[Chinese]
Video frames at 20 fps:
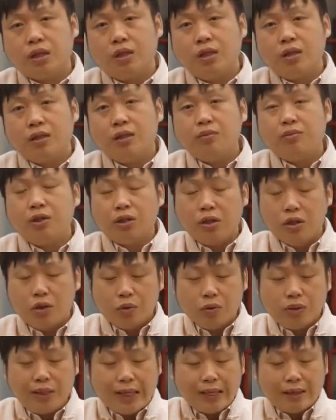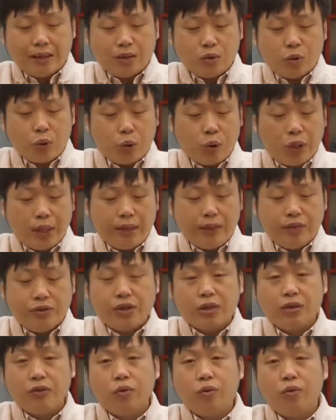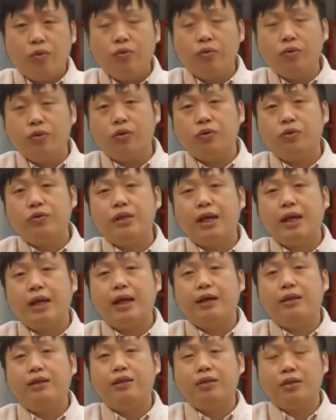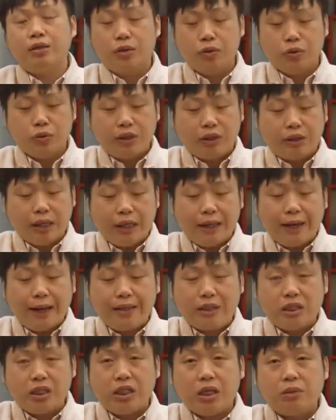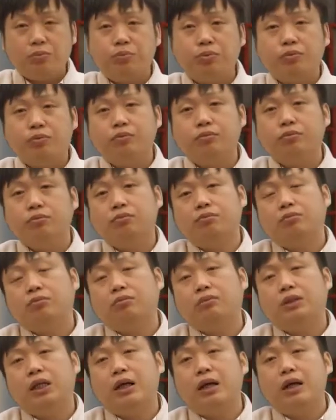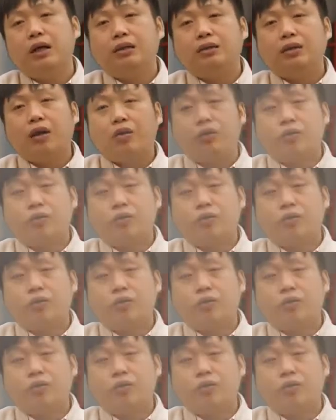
那么留下这个权力真空，由谁来由谁来填补？到了